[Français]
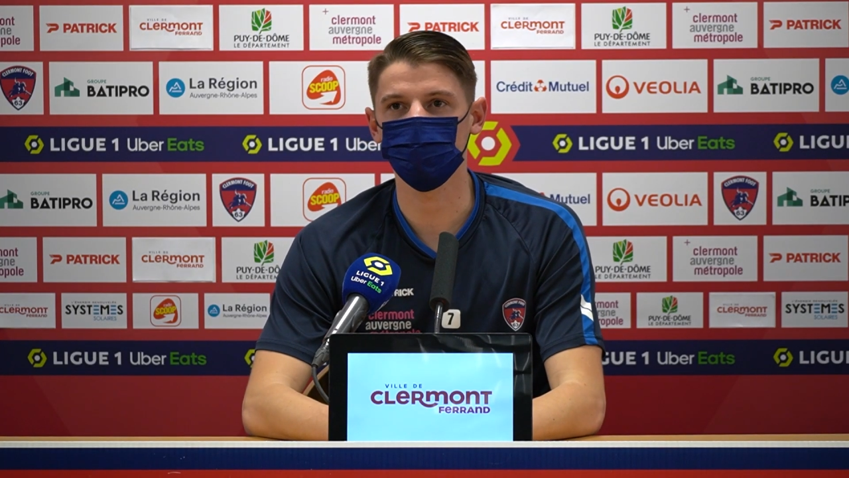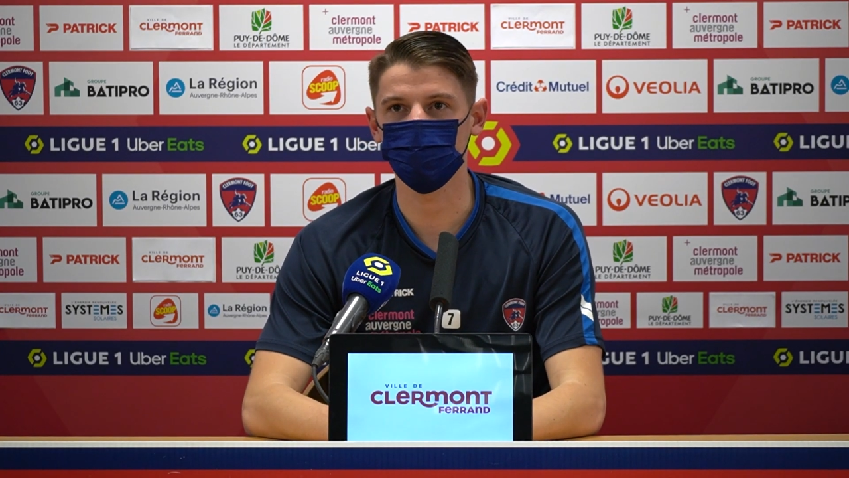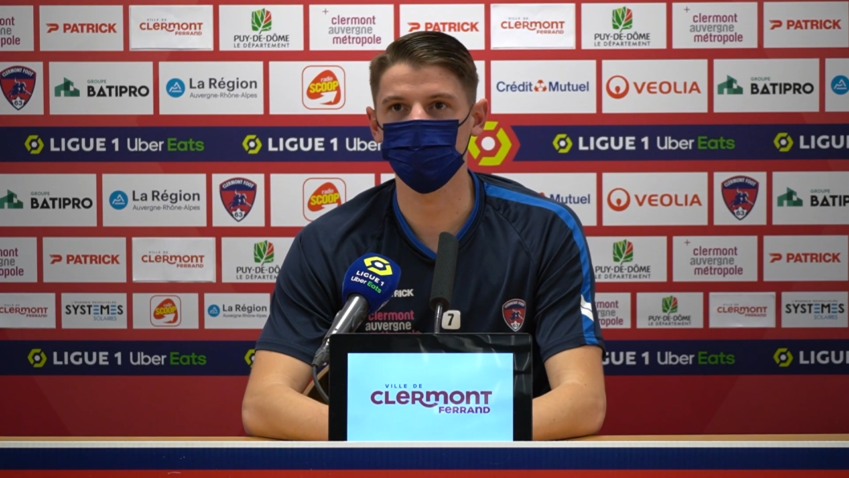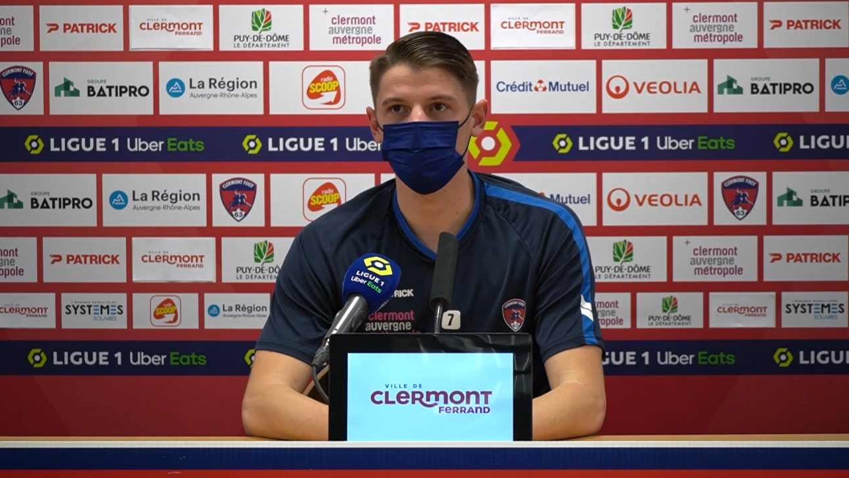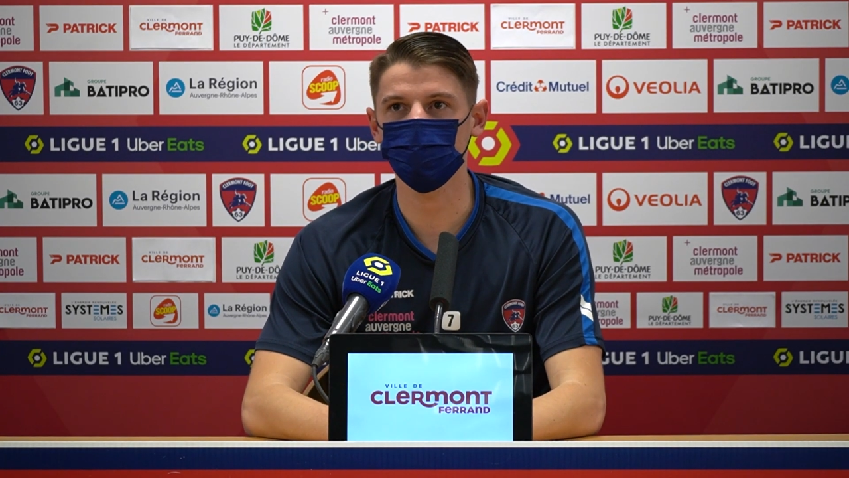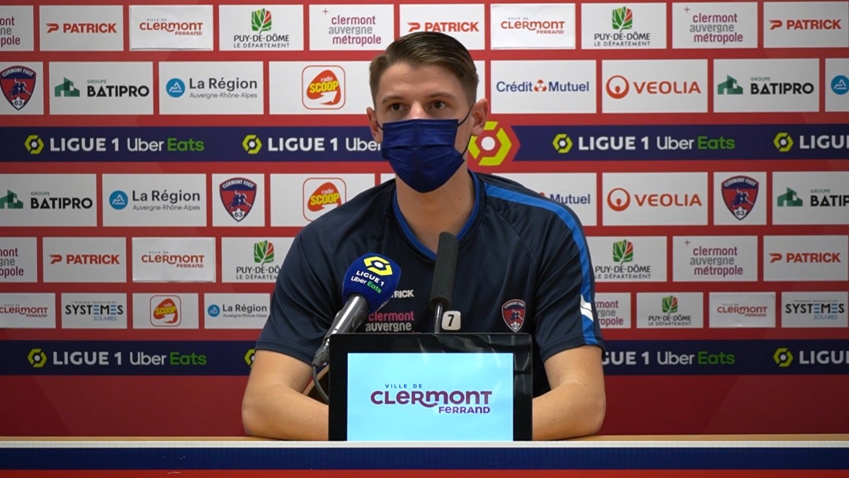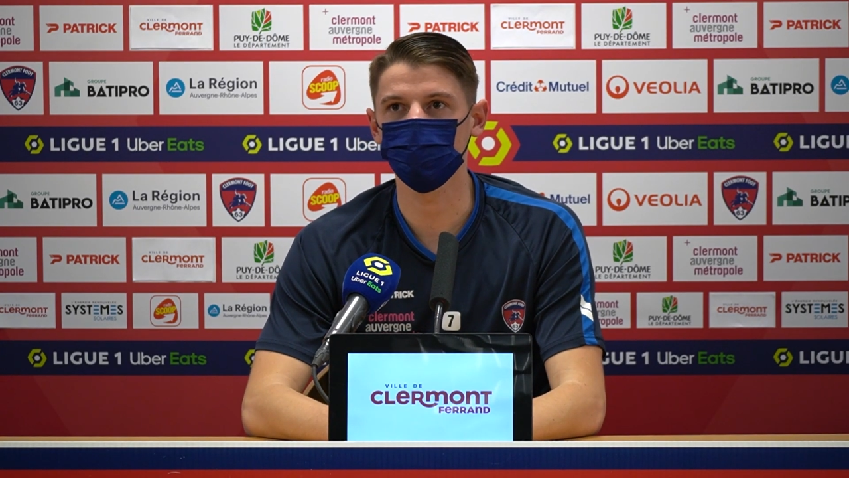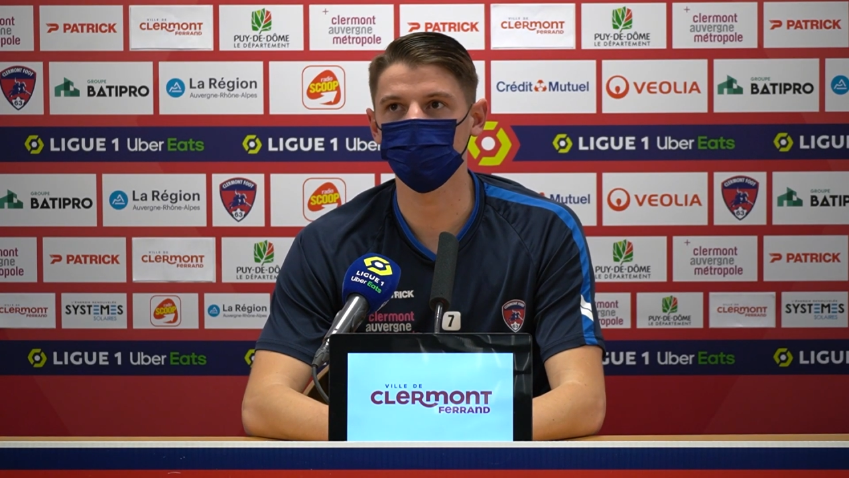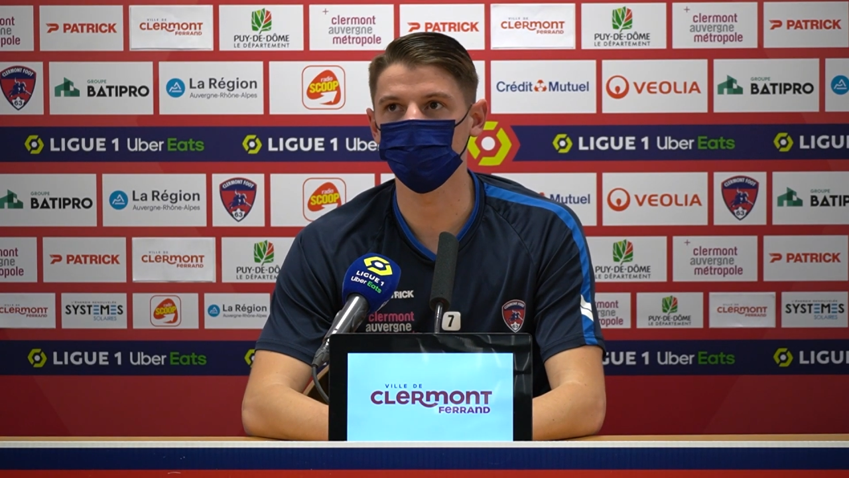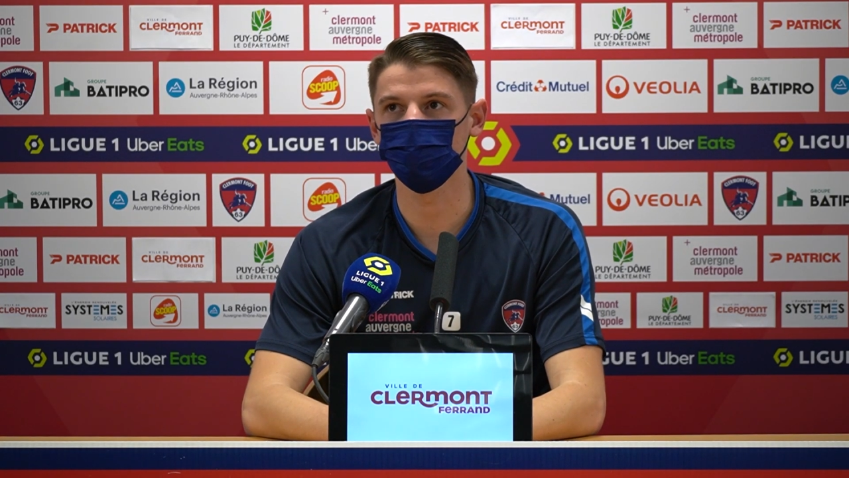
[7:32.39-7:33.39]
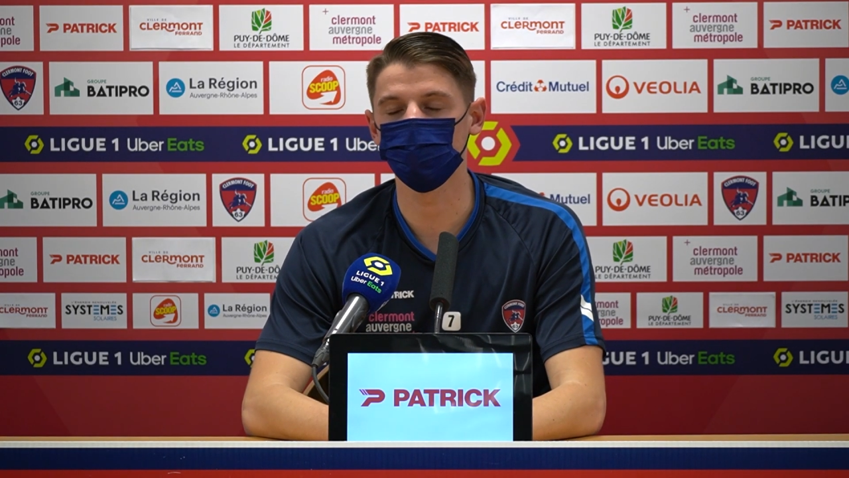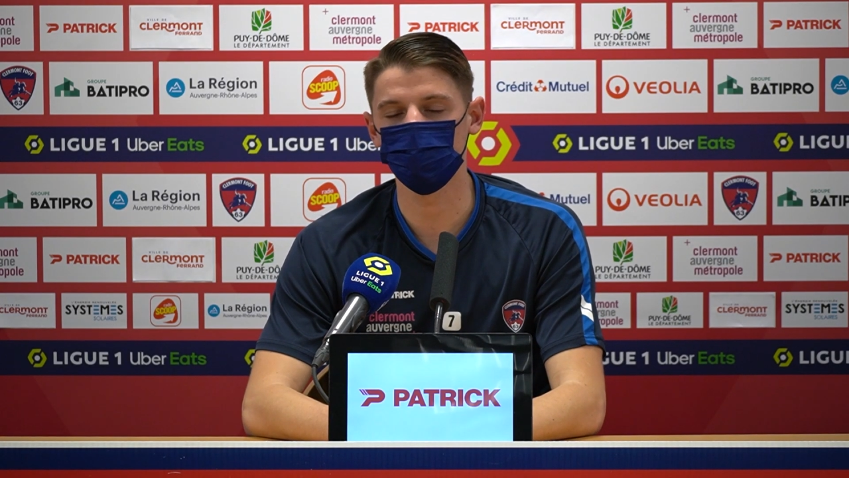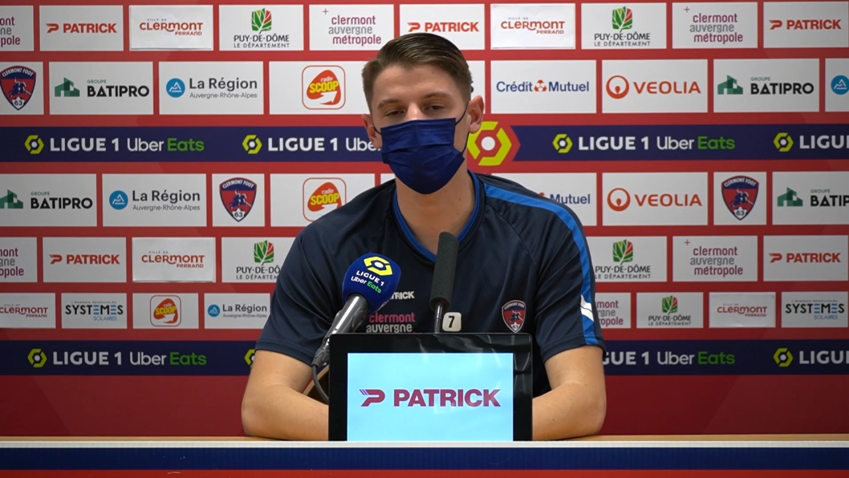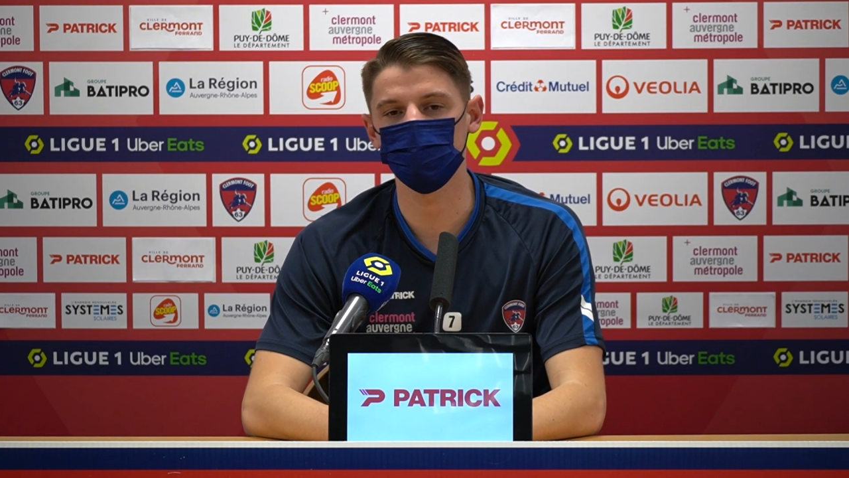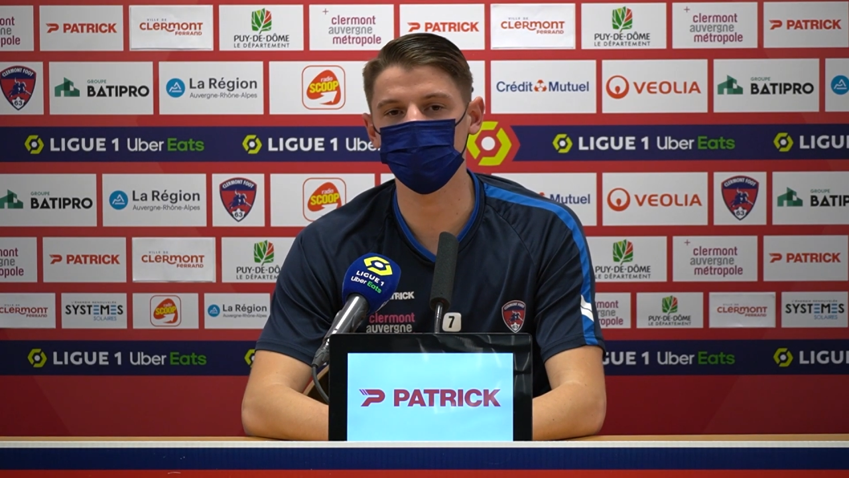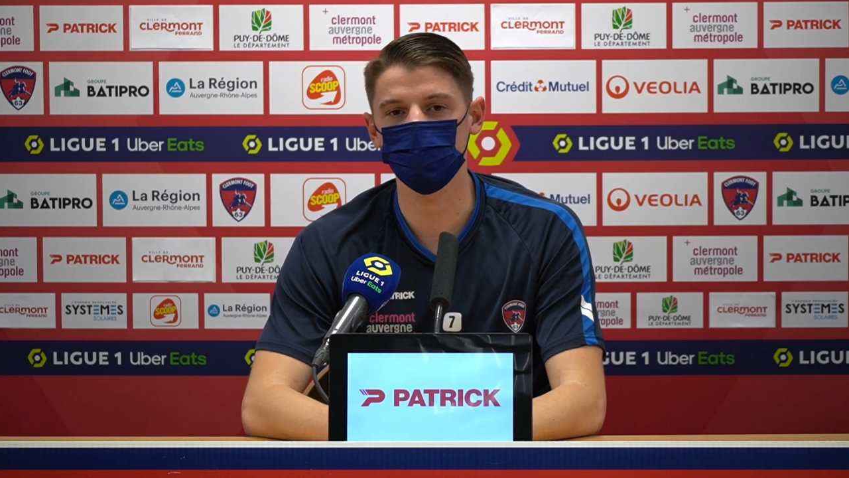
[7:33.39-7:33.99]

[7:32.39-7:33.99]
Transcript: cette blessure qu'on est en Ligue